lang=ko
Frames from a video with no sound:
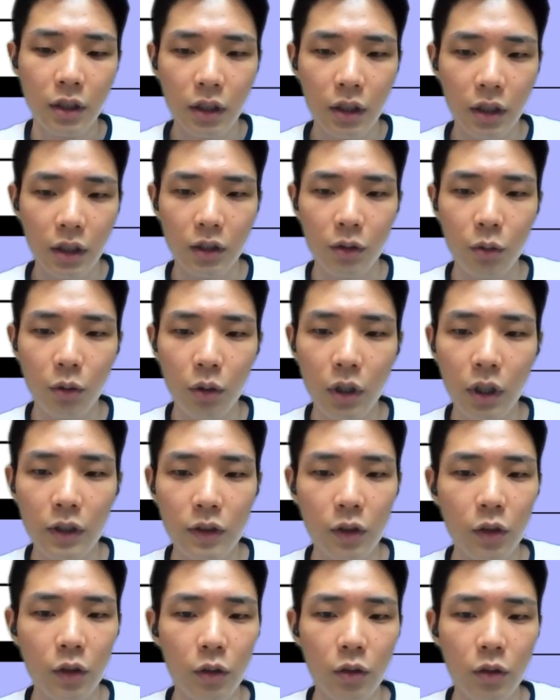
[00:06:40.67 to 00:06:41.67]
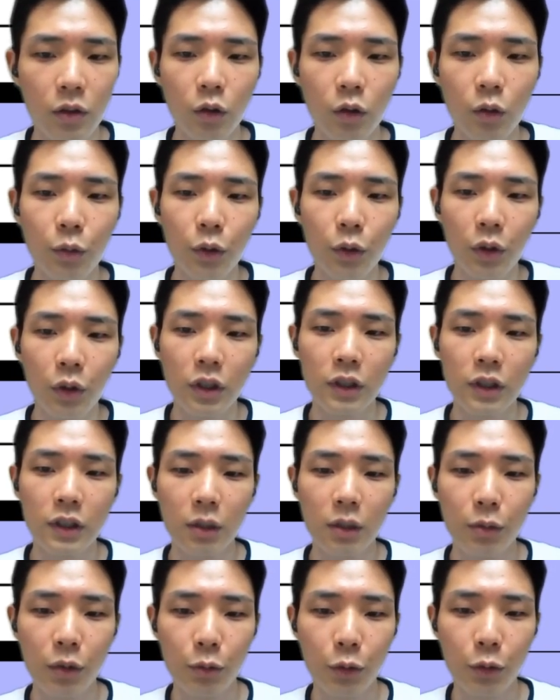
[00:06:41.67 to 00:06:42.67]
다시 돌아와서 오버로드를
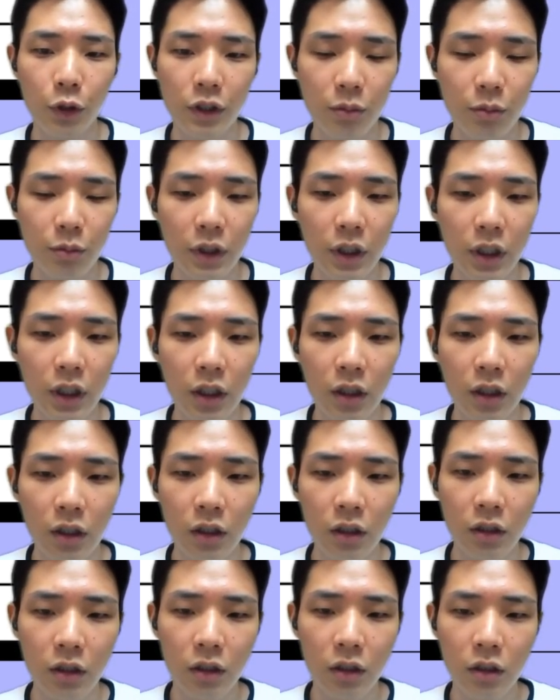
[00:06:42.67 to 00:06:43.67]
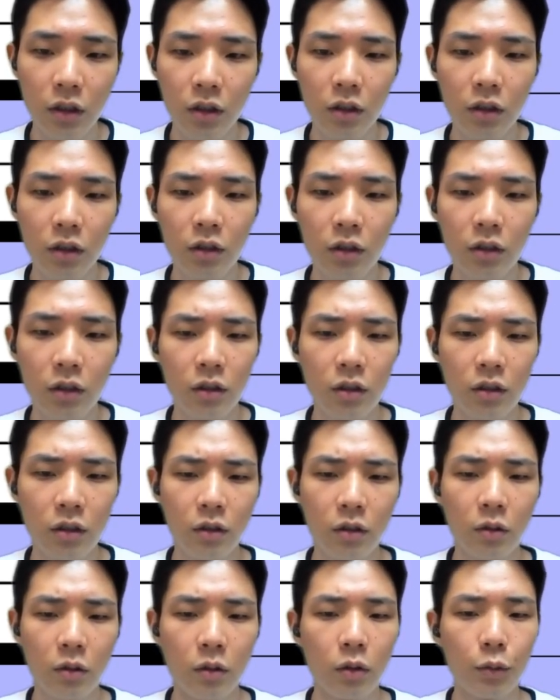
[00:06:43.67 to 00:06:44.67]
살펴보겠습니다.
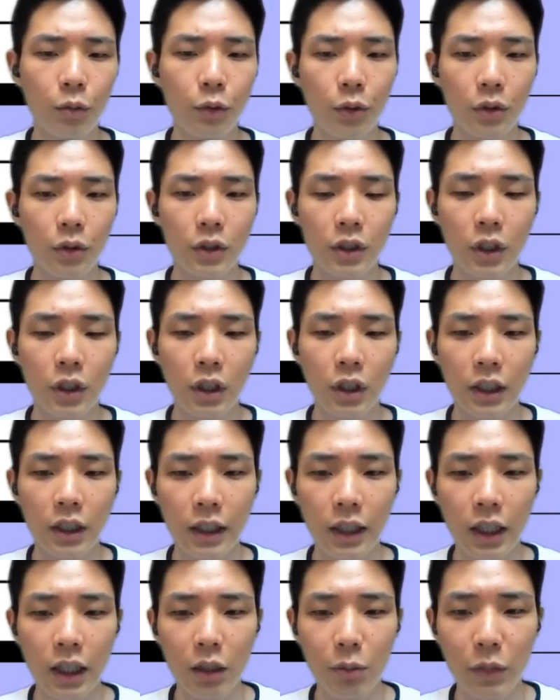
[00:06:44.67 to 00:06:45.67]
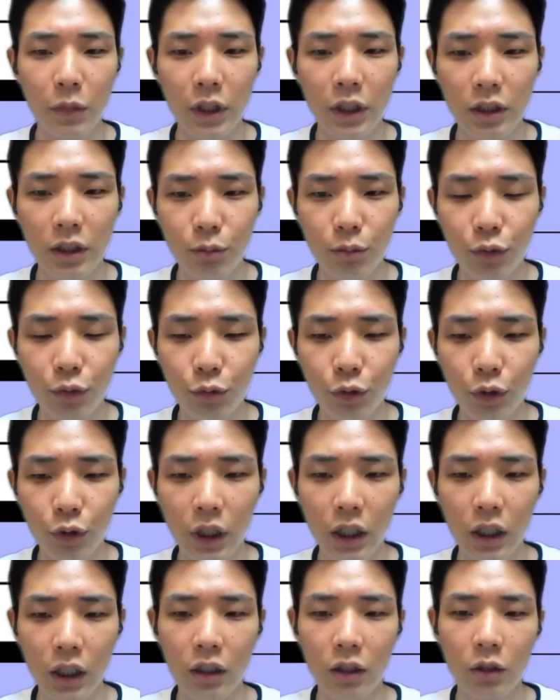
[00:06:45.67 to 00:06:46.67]
오버로드는 타입만 있는
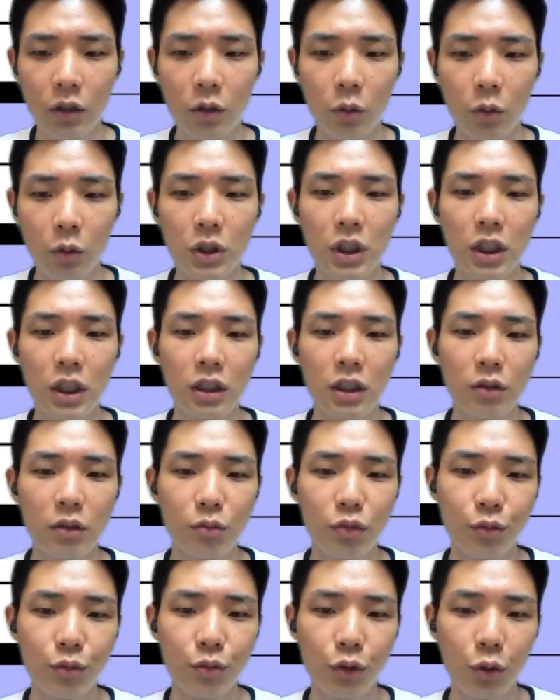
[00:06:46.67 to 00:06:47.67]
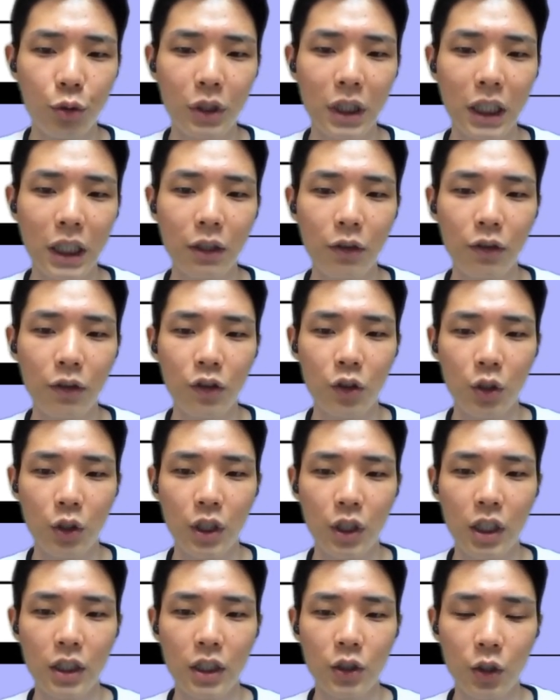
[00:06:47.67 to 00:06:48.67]
부분과 로직이 있는 부분으로 나눠서
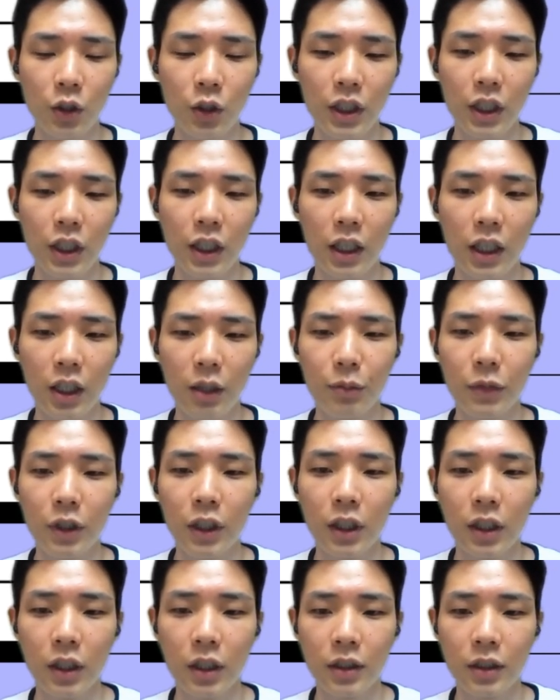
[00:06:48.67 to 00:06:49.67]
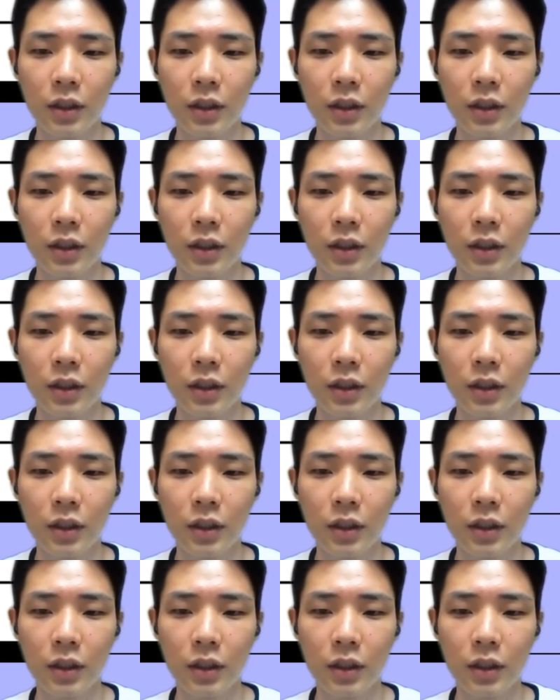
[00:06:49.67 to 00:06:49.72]
정의, 정의해야 합니다.